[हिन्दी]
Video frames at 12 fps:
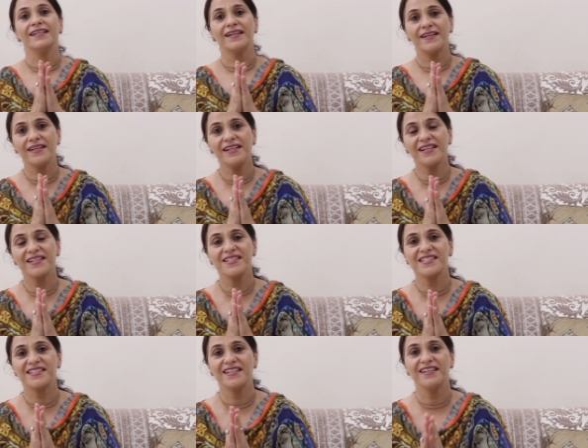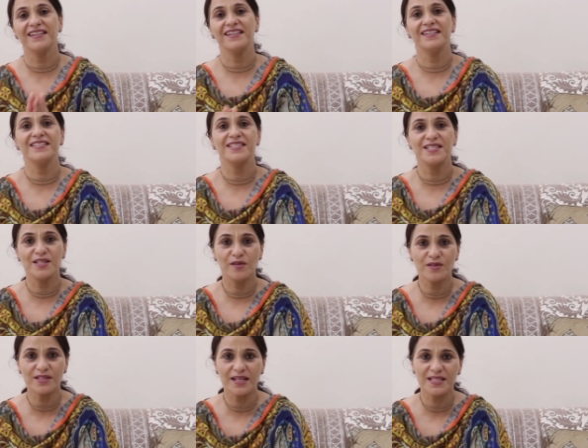हरे कृष्णा
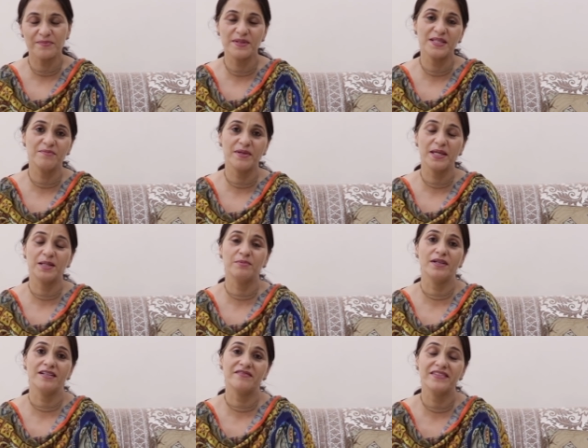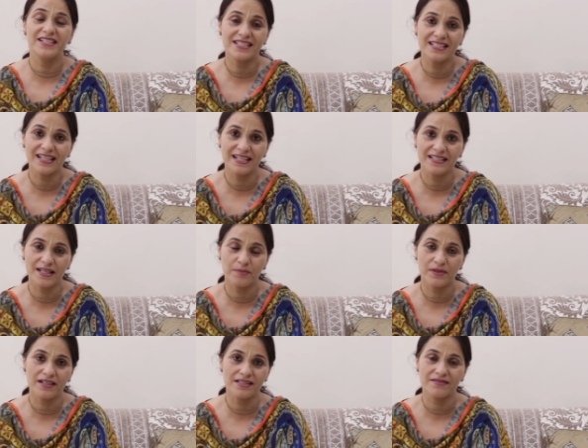चीकोज रेसिपीज़ में एक बार फिर से आज
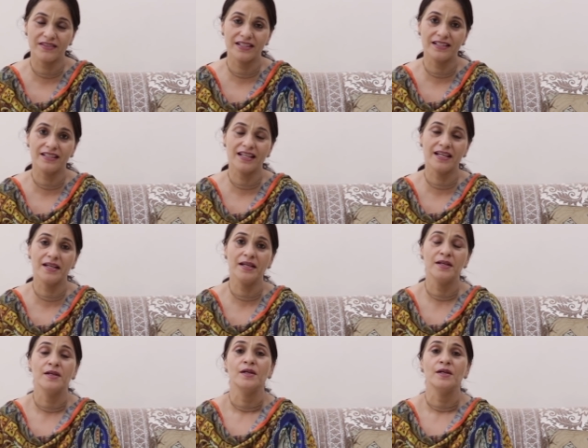आपका स्वागत है